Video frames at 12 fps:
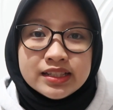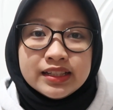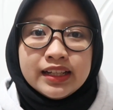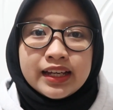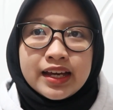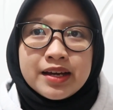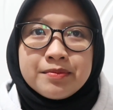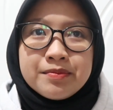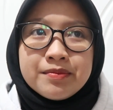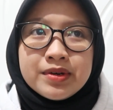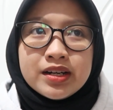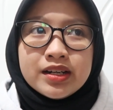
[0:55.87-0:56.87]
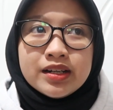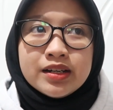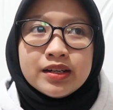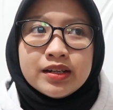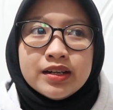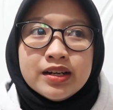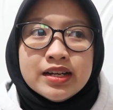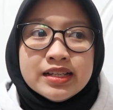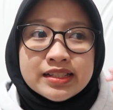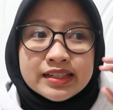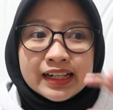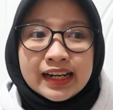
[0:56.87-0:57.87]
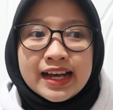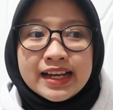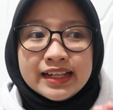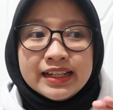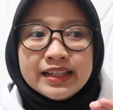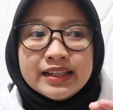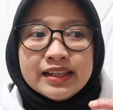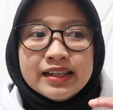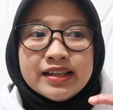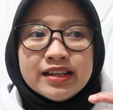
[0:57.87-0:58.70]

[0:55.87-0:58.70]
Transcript: Jadi kayak uh, nilai